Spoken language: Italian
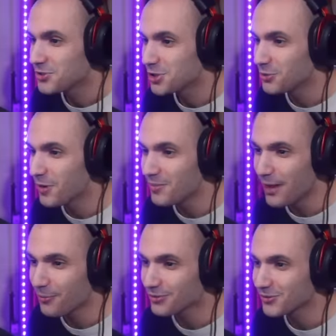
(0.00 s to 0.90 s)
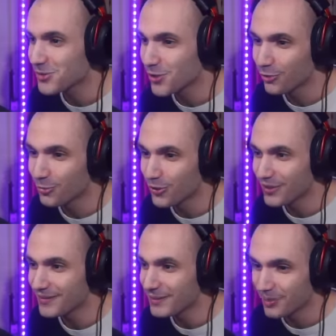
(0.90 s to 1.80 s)
5400
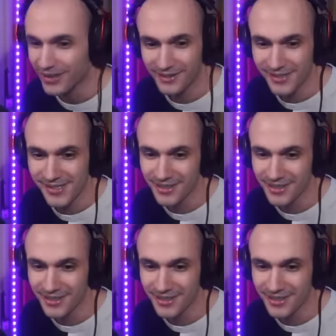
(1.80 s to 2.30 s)
monete di pacchetti